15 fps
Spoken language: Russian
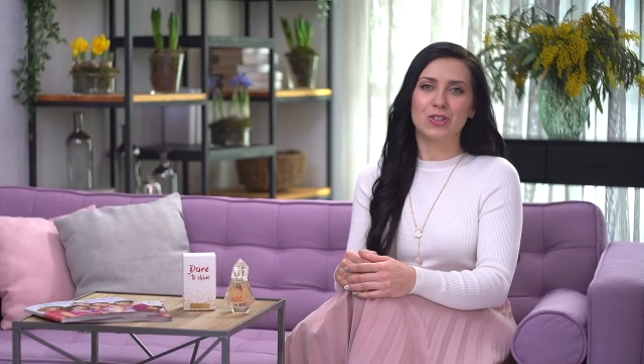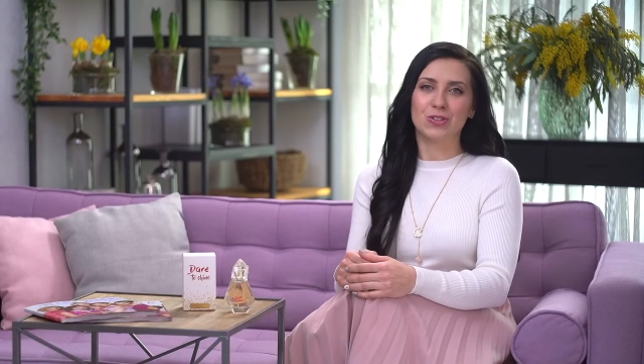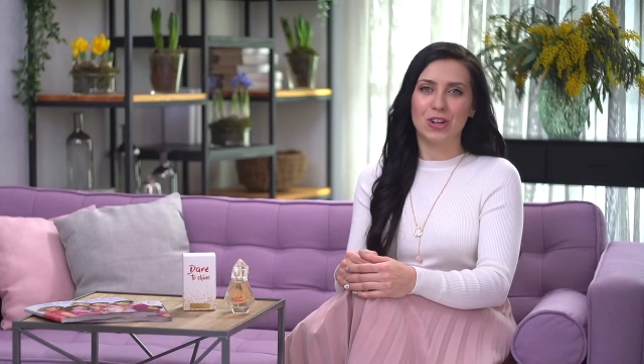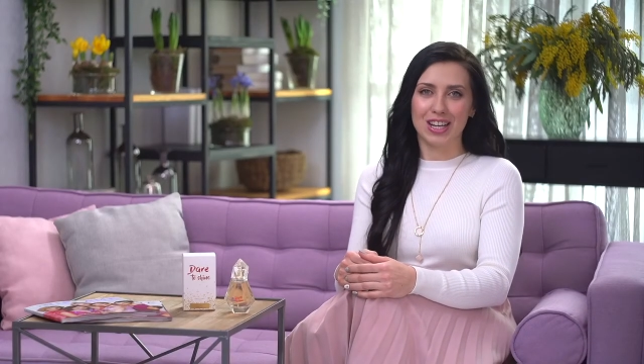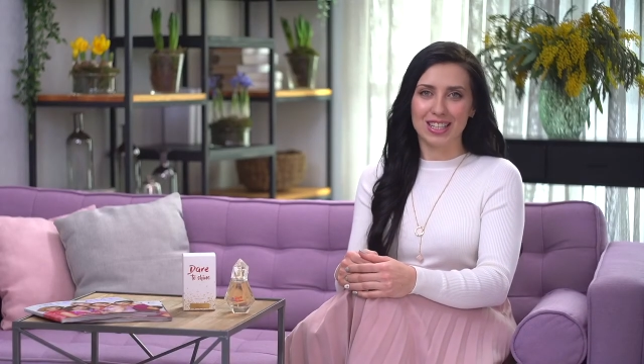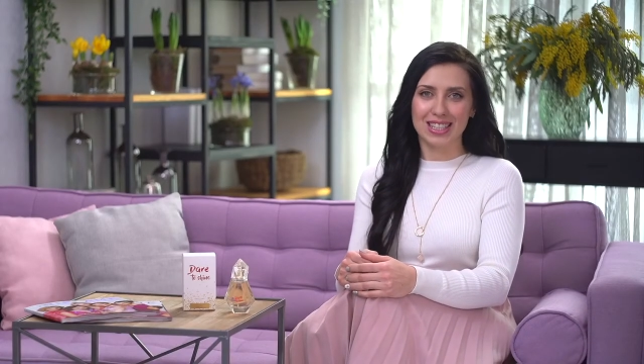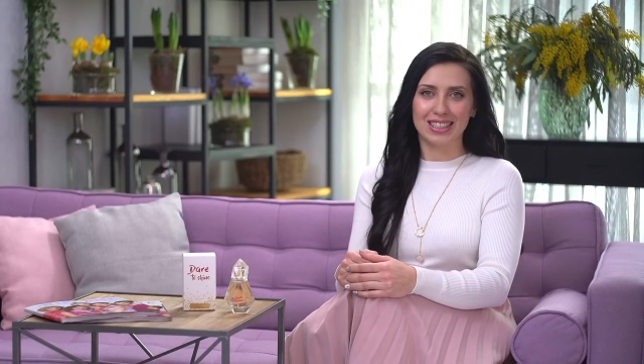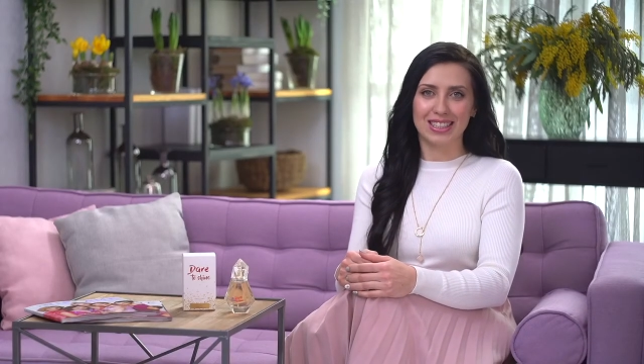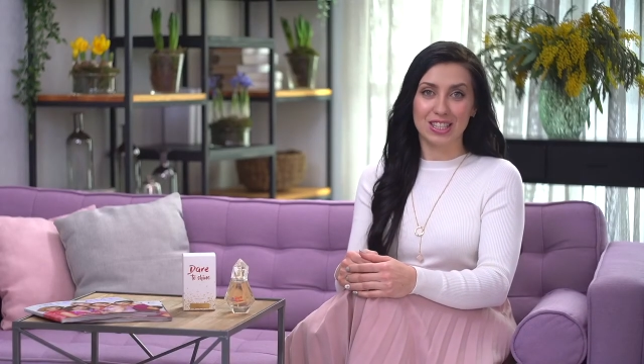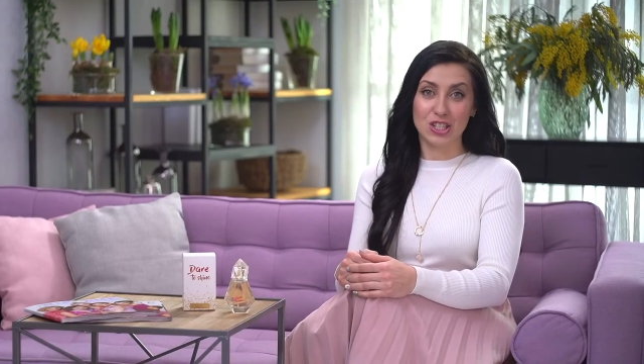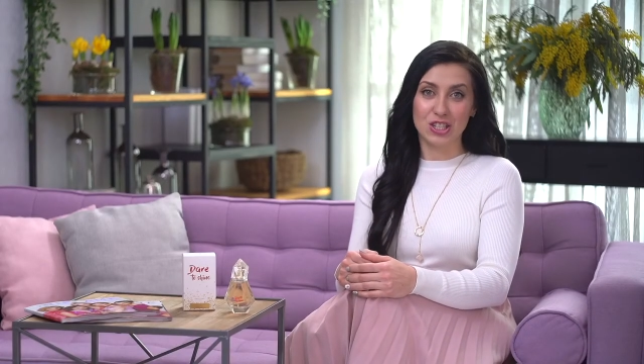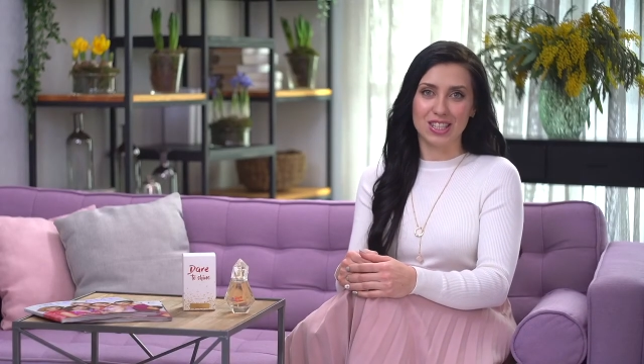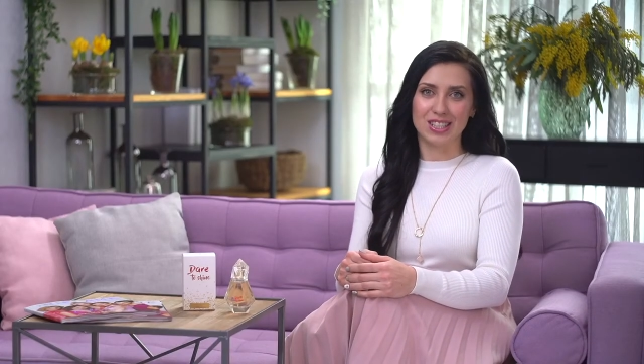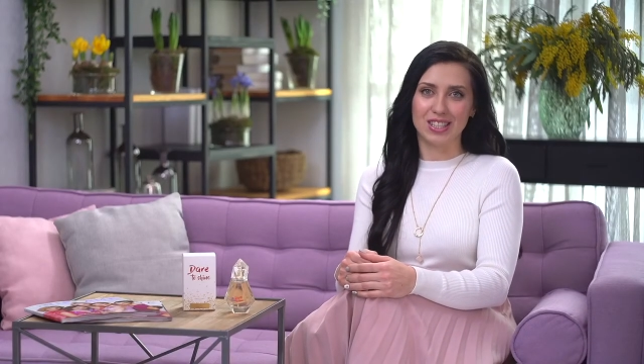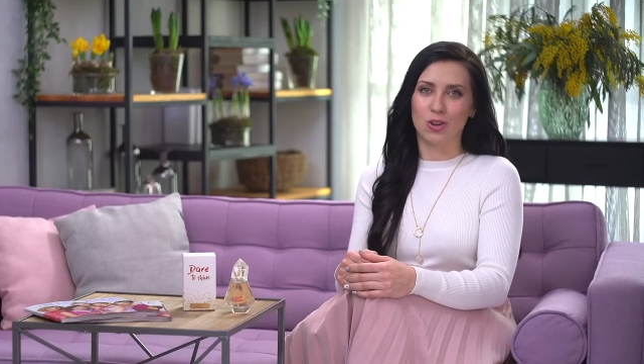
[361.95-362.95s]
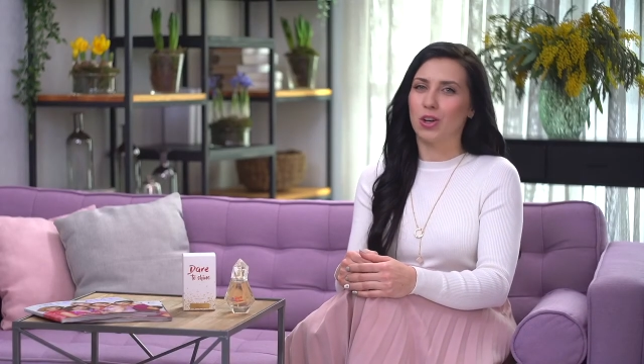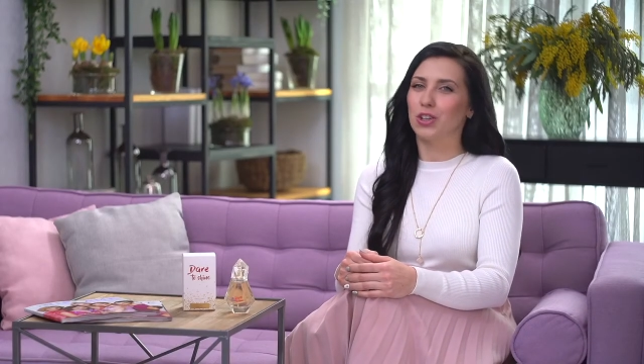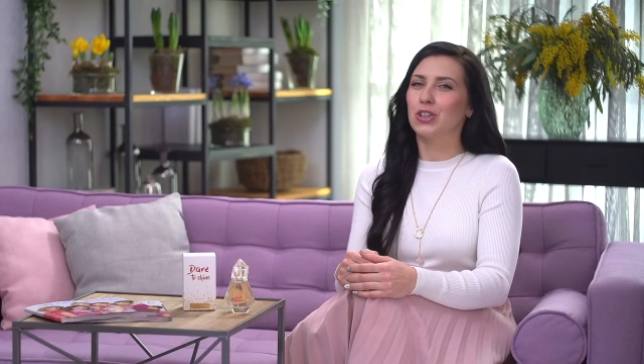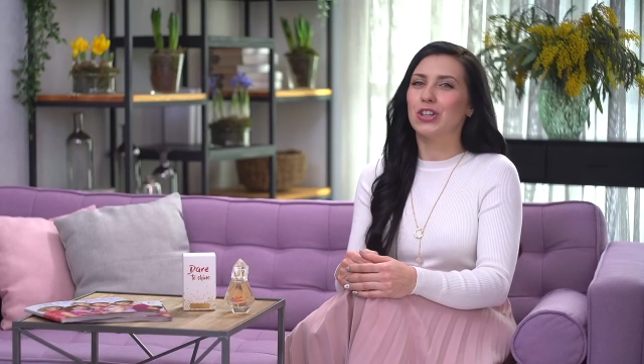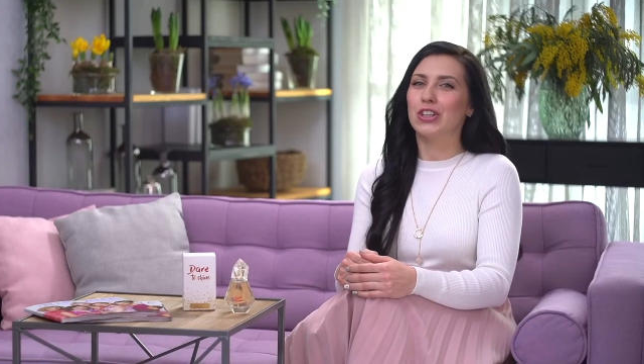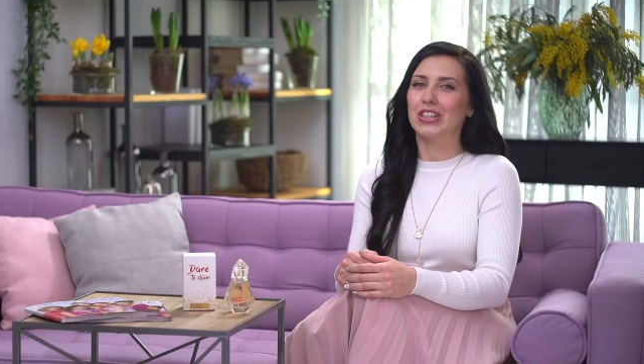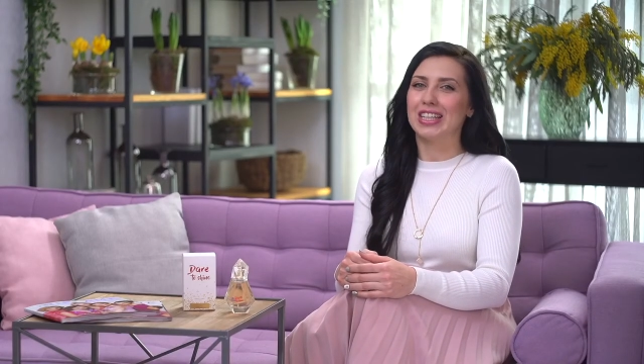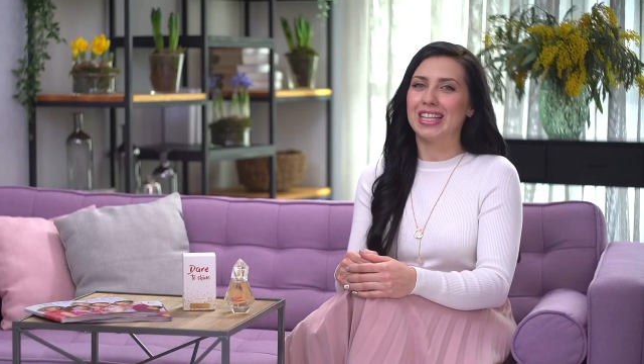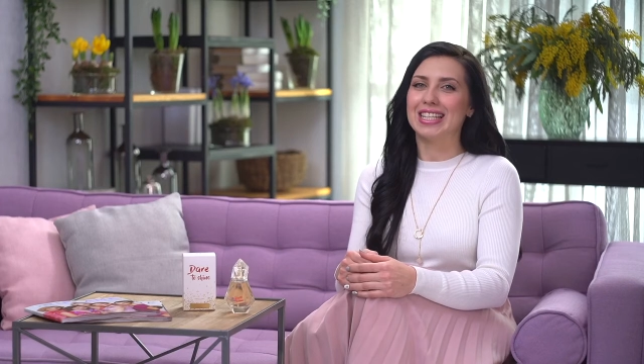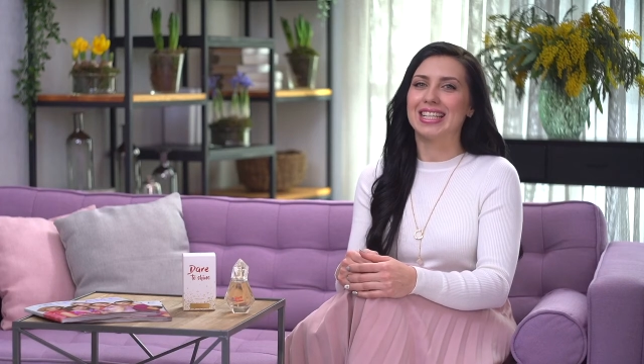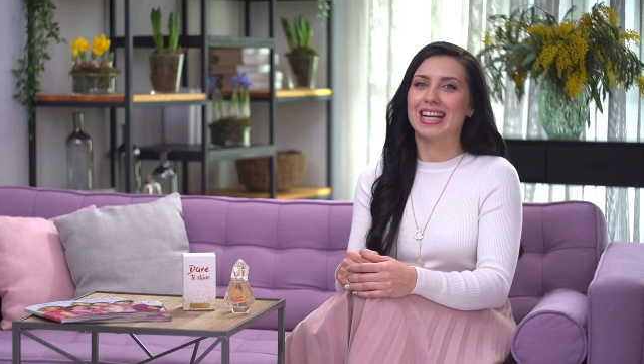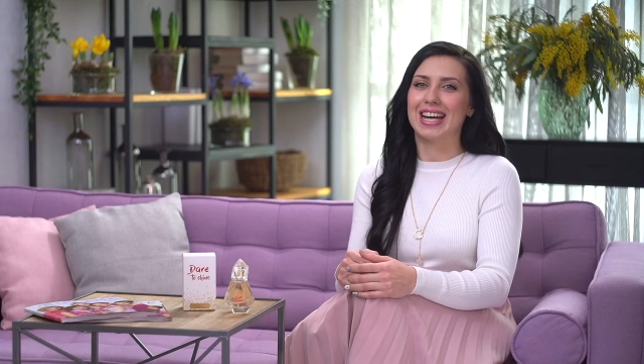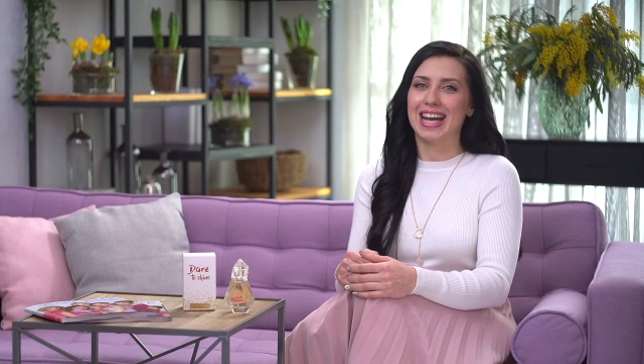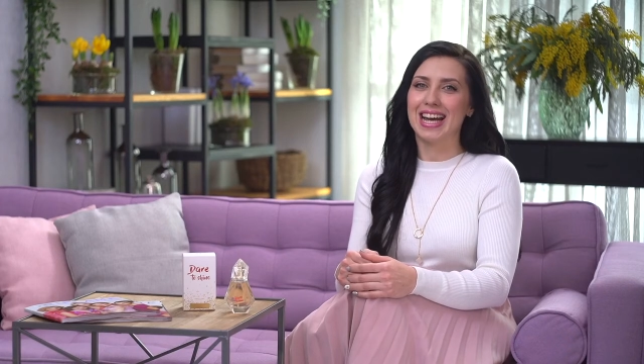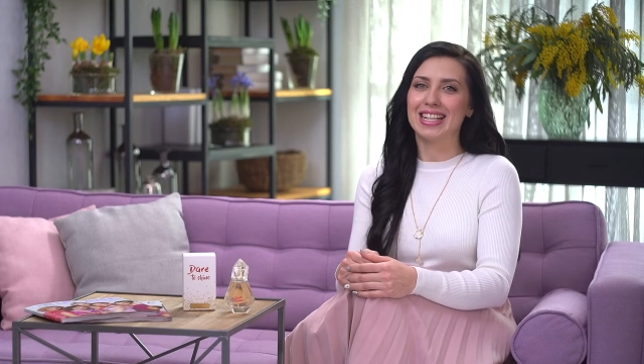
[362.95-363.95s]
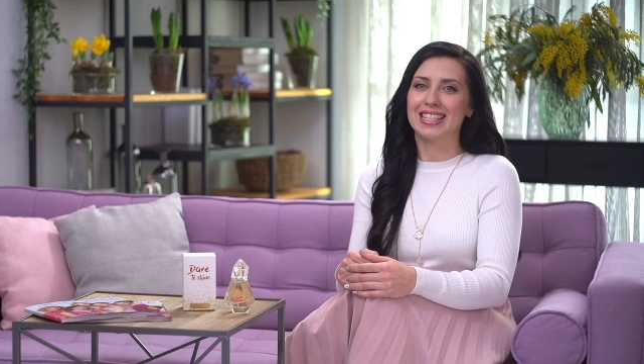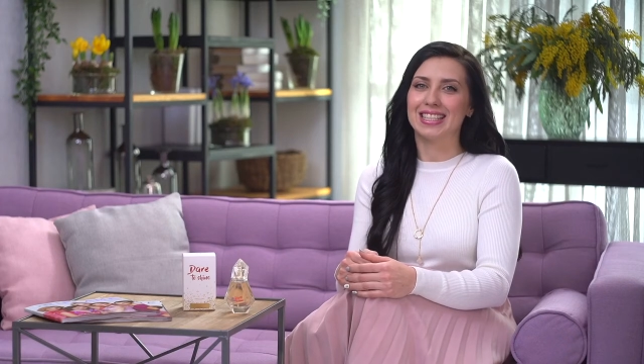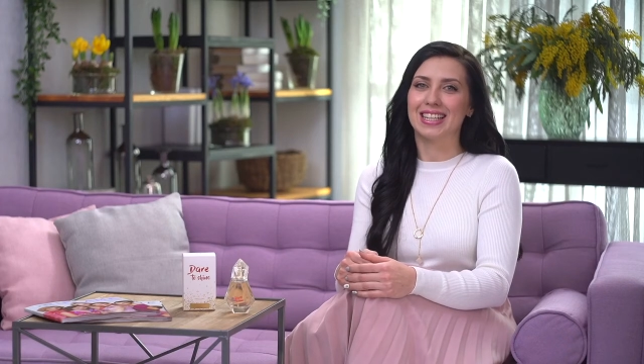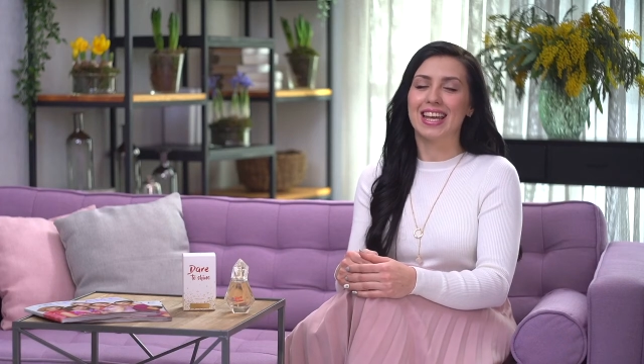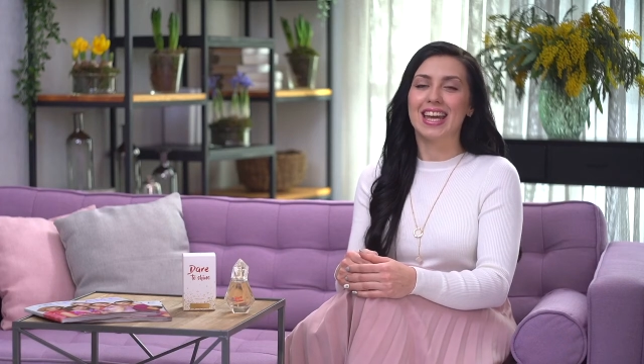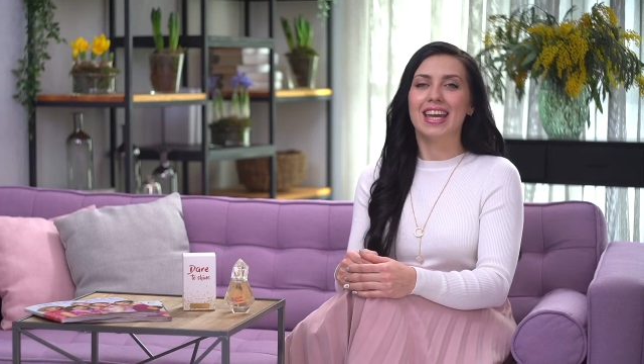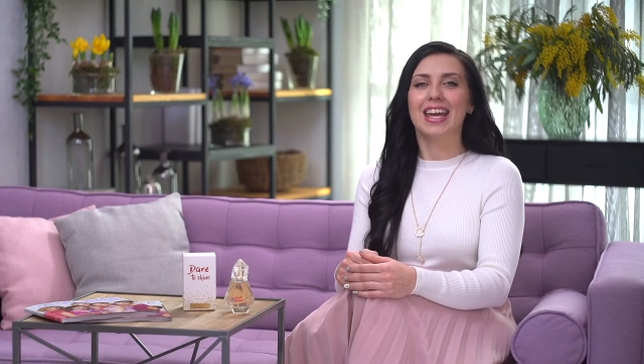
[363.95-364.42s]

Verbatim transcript: чего хотят от жизни, у которых есть характер,